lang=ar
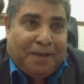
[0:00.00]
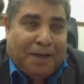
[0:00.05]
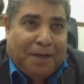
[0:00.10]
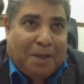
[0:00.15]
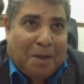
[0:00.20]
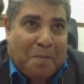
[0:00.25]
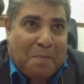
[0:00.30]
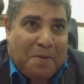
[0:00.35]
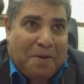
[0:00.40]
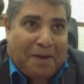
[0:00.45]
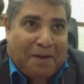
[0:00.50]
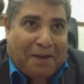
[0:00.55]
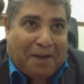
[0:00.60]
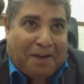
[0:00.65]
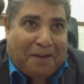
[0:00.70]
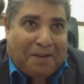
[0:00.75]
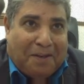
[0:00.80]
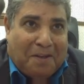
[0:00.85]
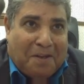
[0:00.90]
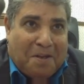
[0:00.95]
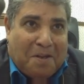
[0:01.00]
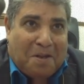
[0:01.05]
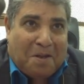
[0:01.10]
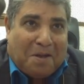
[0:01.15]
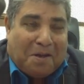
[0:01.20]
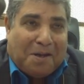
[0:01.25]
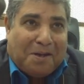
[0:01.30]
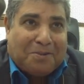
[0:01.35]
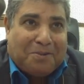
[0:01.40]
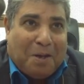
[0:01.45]
للجميع آه، يعني
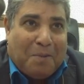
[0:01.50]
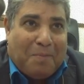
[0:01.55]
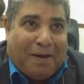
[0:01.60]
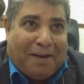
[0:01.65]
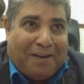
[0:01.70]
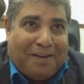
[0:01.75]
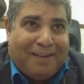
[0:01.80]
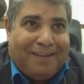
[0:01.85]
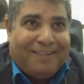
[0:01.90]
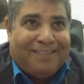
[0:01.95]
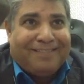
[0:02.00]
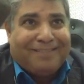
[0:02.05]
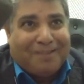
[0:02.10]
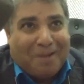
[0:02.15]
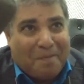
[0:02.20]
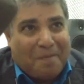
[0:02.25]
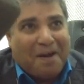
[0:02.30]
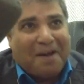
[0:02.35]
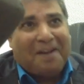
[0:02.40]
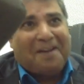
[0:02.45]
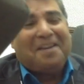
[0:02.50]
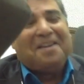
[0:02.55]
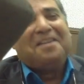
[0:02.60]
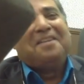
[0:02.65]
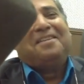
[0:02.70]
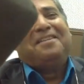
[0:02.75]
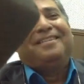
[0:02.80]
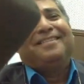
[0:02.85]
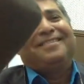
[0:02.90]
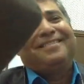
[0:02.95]
هؤلاء آه طبعا كبار طبعا كبار
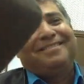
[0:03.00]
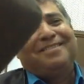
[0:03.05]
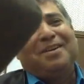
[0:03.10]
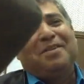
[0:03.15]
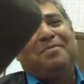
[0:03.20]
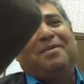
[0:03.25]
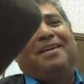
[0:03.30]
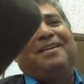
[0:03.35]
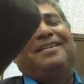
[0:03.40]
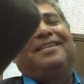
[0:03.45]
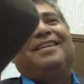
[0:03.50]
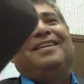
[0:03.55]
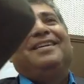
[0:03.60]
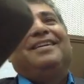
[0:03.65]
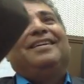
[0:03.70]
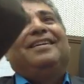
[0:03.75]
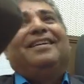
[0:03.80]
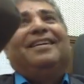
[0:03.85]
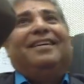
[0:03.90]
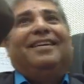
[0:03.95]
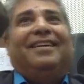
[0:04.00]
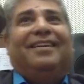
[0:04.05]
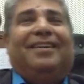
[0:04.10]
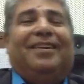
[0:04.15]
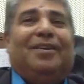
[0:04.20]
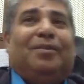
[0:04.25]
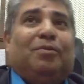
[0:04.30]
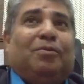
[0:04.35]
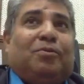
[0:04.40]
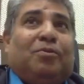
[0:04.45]
الاعلاميين طبعا
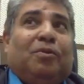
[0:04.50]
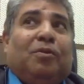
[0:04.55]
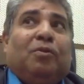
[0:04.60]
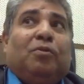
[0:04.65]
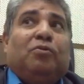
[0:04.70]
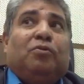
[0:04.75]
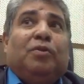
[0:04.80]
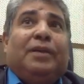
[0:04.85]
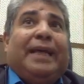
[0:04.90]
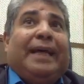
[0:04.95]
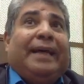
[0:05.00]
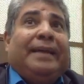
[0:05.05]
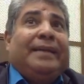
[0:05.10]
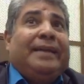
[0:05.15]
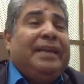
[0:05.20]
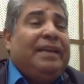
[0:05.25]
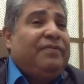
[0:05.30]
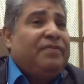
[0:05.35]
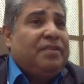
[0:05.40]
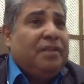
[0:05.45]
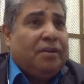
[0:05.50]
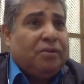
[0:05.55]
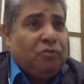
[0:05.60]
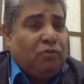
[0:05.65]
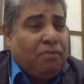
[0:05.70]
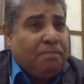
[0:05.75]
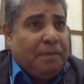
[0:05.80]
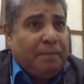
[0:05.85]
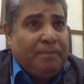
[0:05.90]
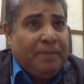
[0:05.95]
آه قلت يعني انا نفسي
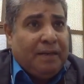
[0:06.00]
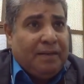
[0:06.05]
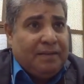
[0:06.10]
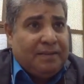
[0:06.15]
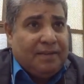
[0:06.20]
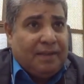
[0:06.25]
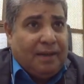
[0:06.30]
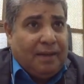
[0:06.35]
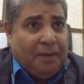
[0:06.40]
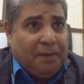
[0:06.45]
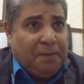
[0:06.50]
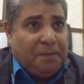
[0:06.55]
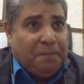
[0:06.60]
ازور مبنى الاذاعه